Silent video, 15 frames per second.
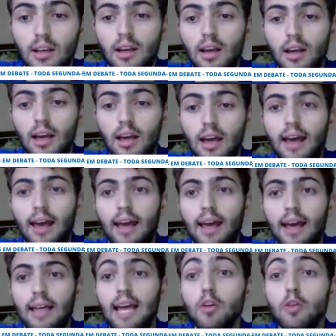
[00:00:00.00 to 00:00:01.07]

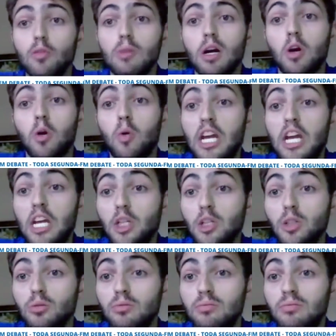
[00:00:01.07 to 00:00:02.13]
É, saiu o
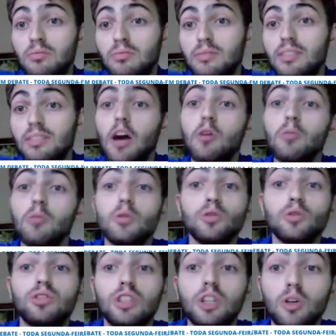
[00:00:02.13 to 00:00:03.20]
Manquejo, saiu o
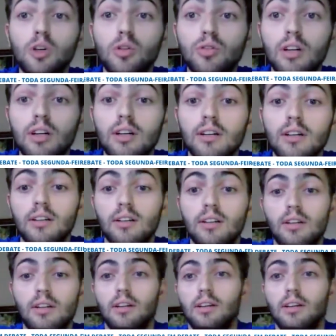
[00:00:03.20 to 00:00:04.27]
Bruno Silva,
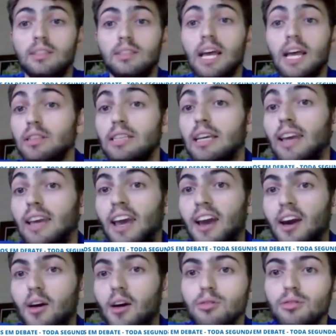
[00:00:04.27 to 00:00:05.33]
saiu o
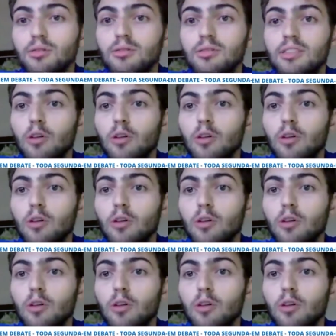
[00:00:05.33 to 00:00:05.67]
Ezequiel.